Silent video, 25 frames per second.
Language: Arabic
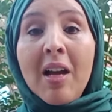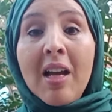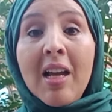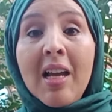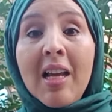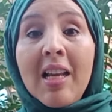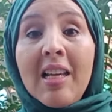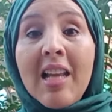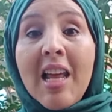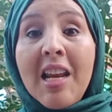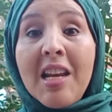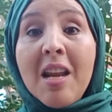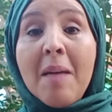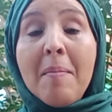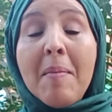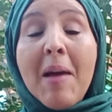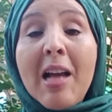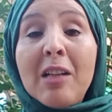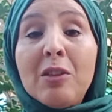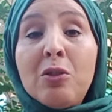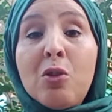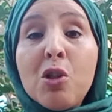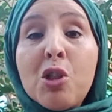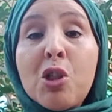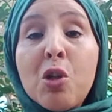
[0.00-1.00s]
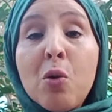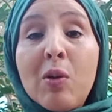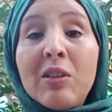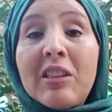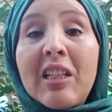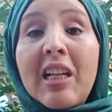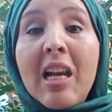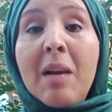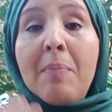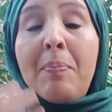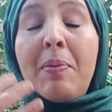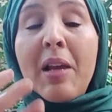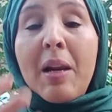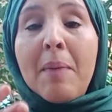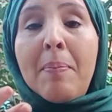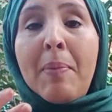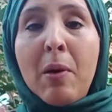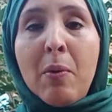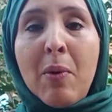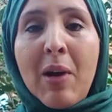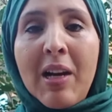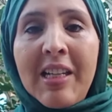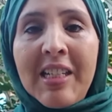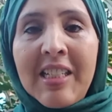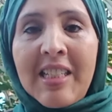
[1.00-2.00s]
لان ما عندوش هو داك البر
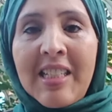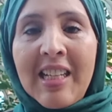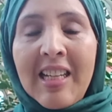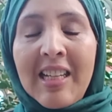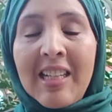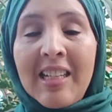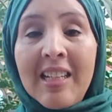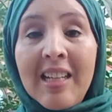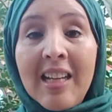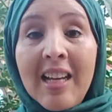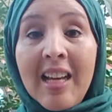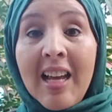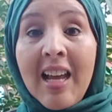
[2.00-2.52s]
بالوالدين